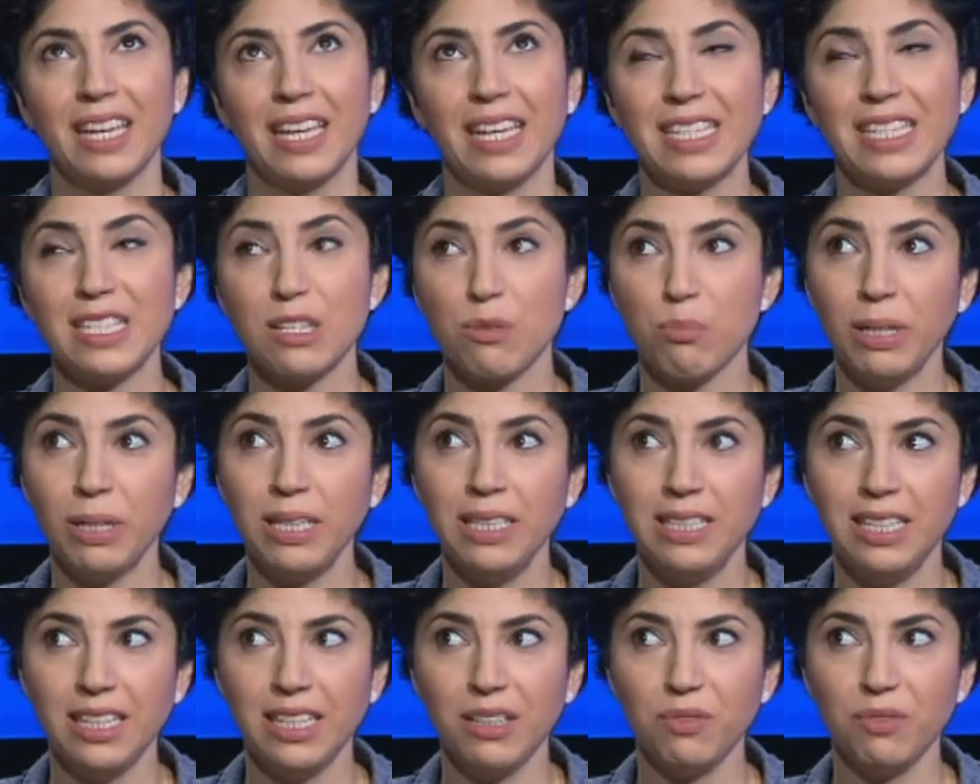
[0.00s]
اذا
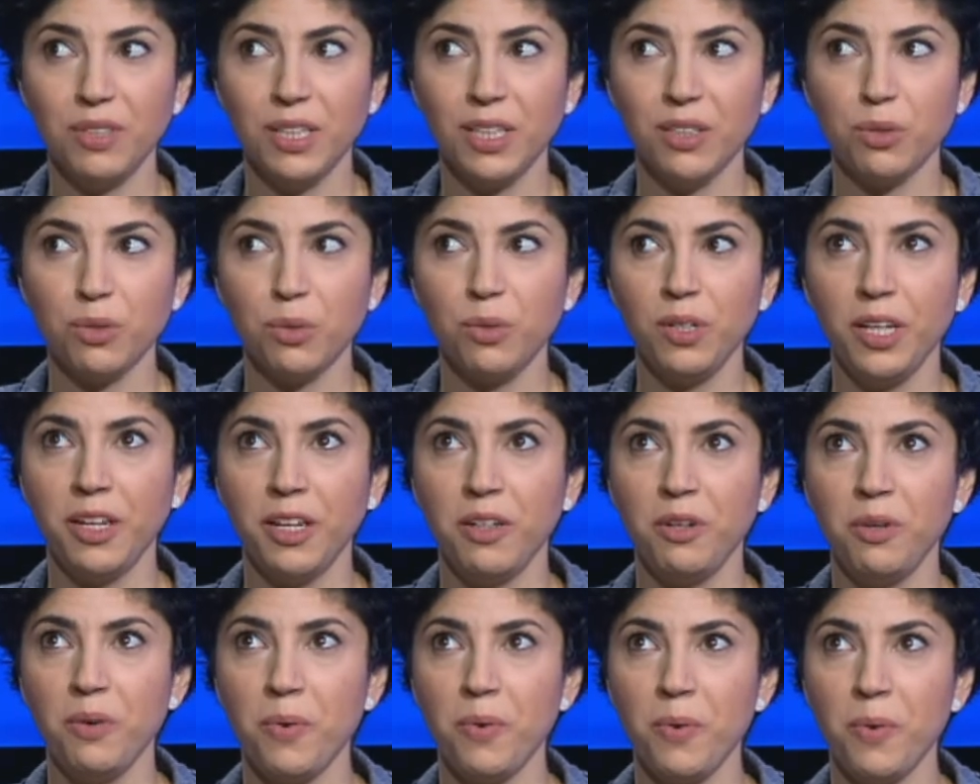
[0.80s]
بدك فيك تقولي
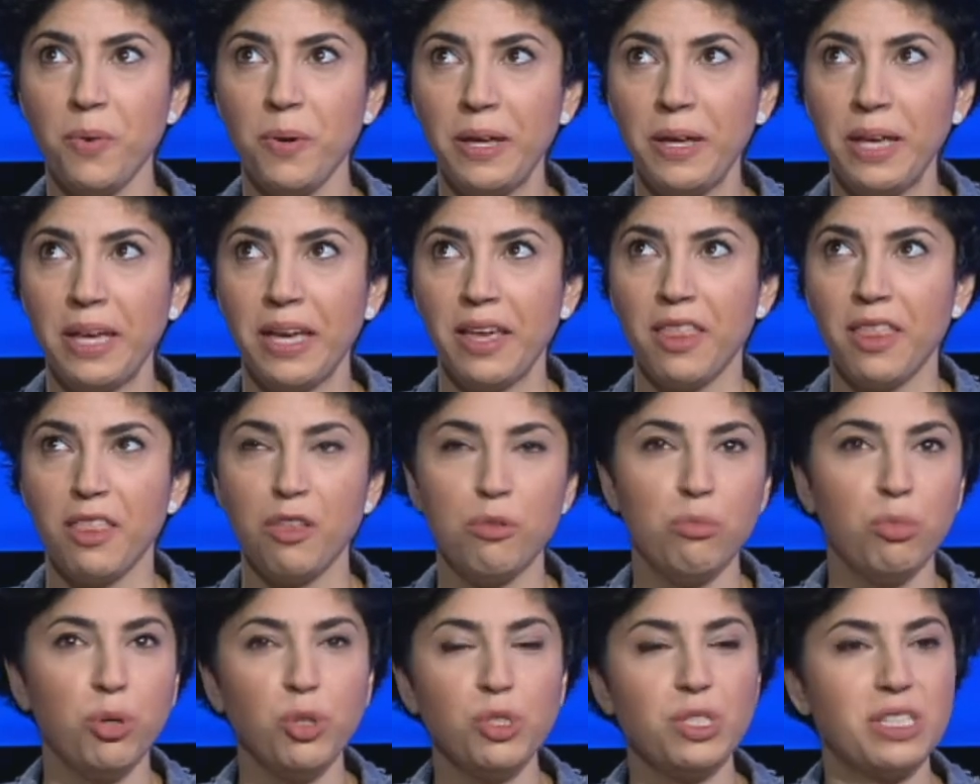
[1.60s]
انه
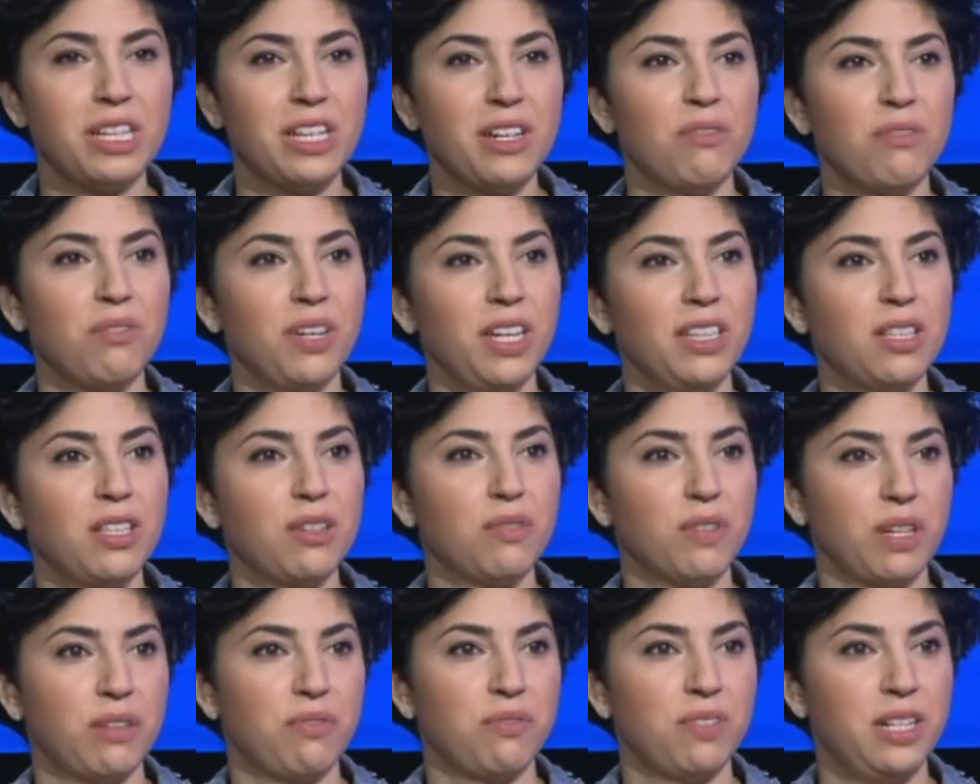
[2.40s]
ذا موست
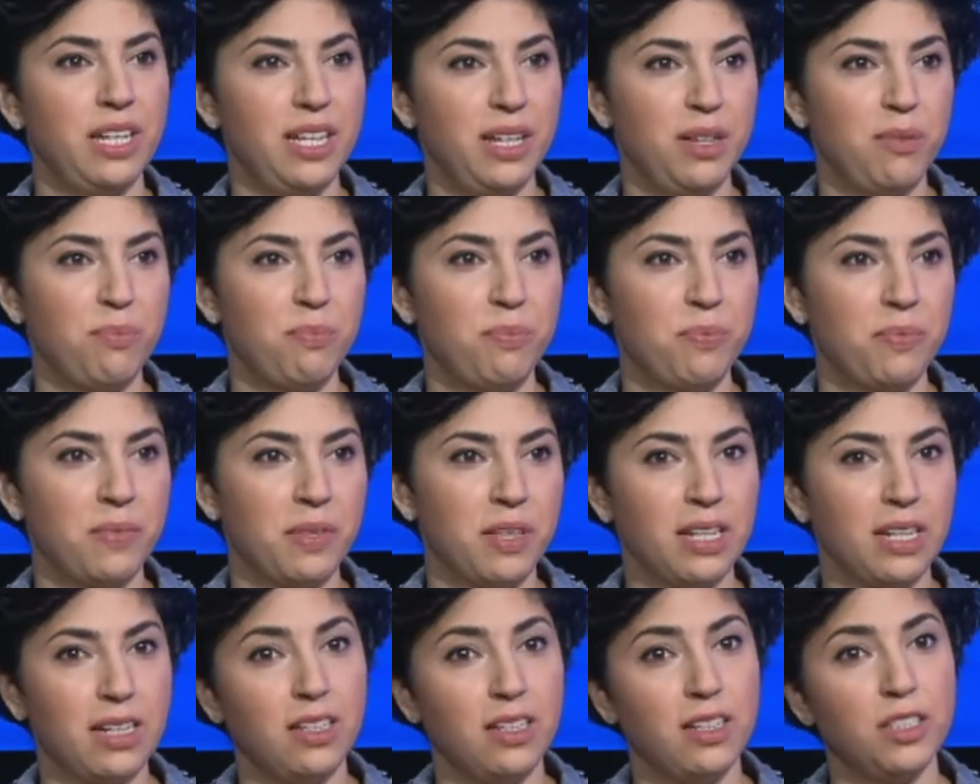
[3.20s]
انوفيتيف افلام
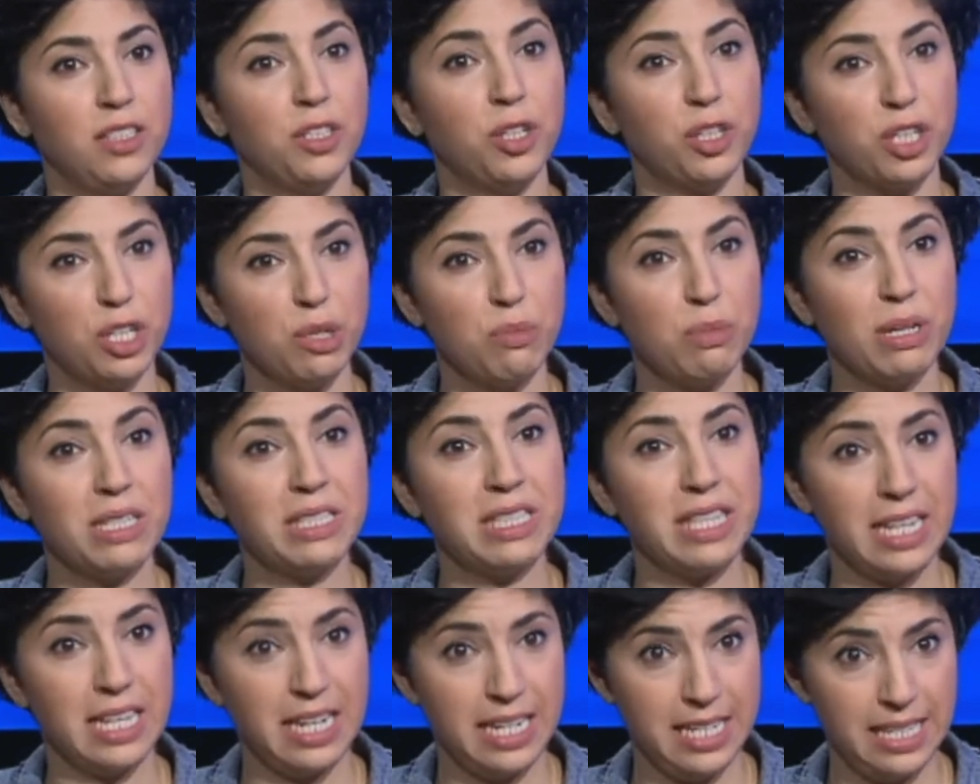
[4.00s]

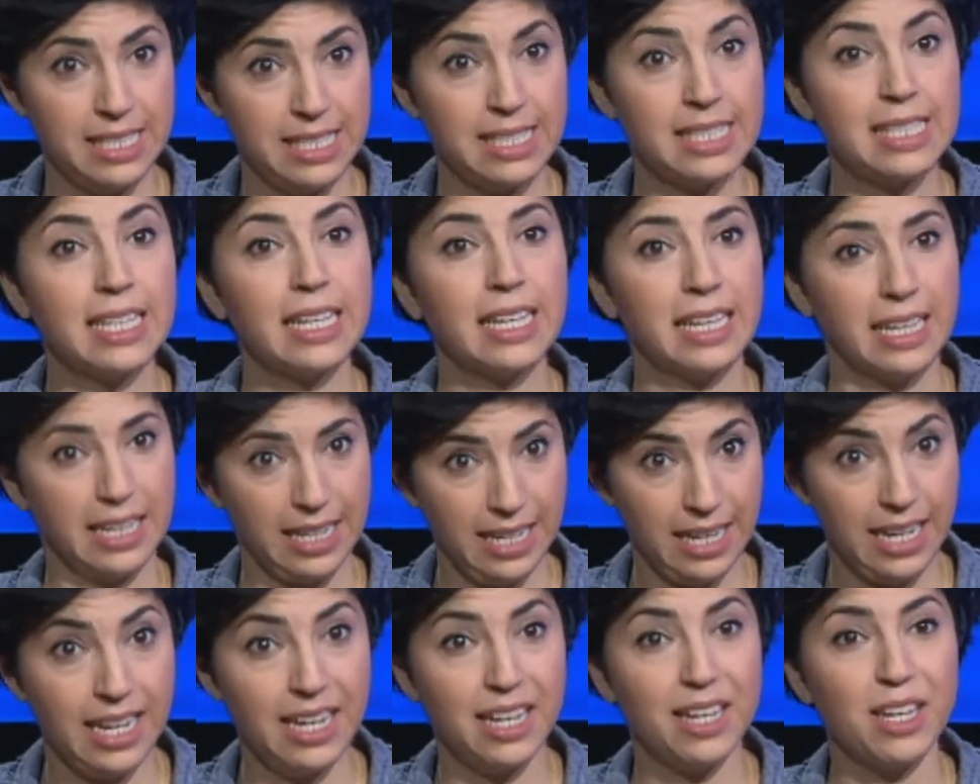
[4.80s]
الدوكيومنتريز
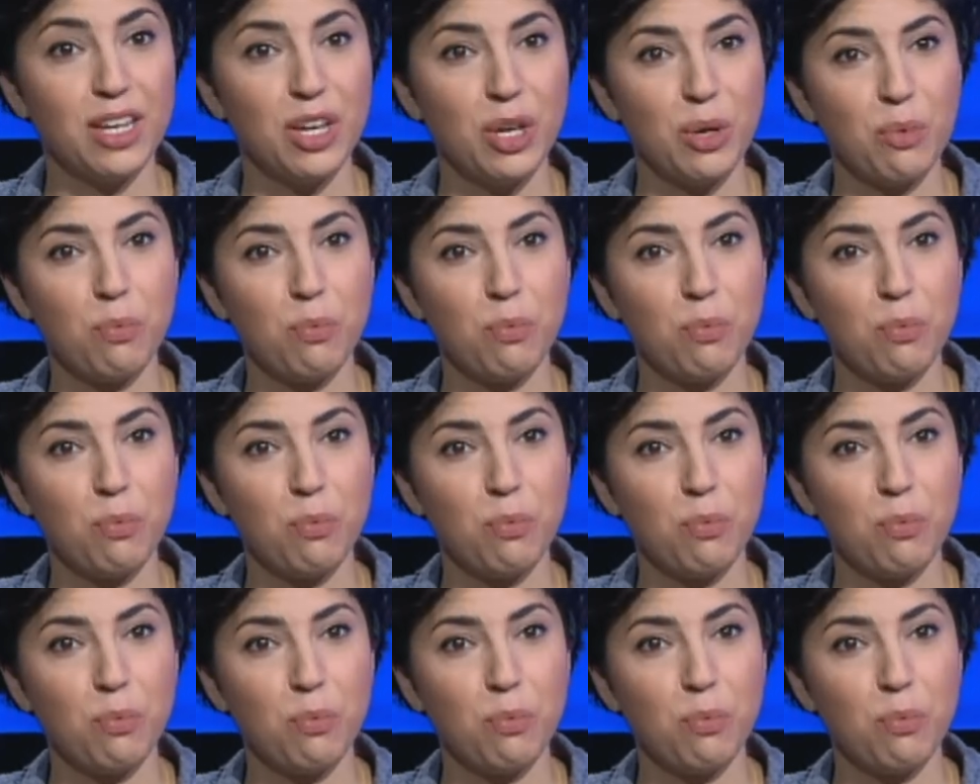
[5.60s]
ايه